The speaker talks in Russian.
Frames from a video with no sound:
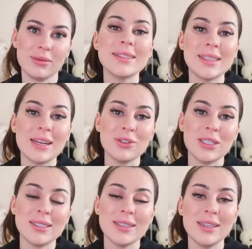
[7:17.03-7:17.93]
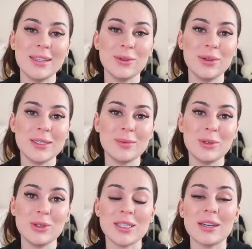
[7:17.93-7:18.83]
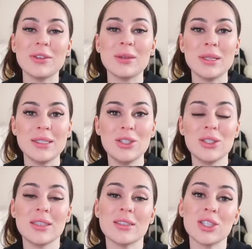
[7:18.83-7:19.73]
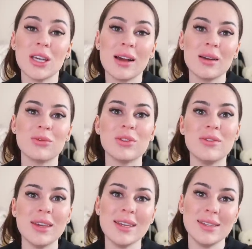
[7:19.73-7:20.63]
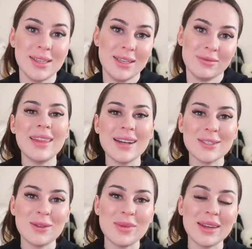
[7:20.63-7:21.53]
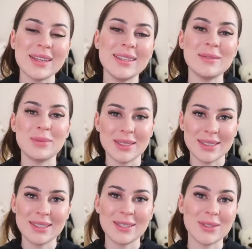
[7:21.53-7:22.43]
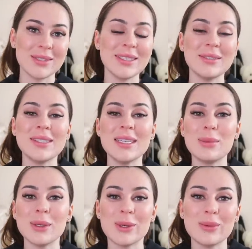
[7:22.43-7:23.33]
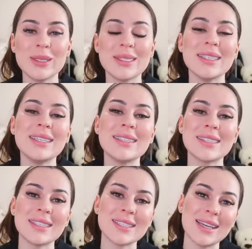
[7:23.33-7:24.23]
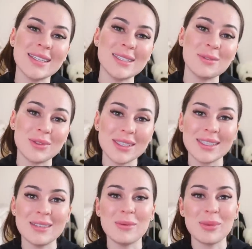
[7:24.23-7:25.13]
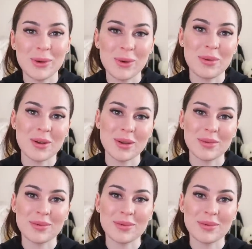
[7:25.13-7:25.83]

Оставшиеся три доли спишутся автоматически с шагом в две недели. Так что переходите по ссылке, узнавайте все подробности и наслаждайтесь выгодными покупками.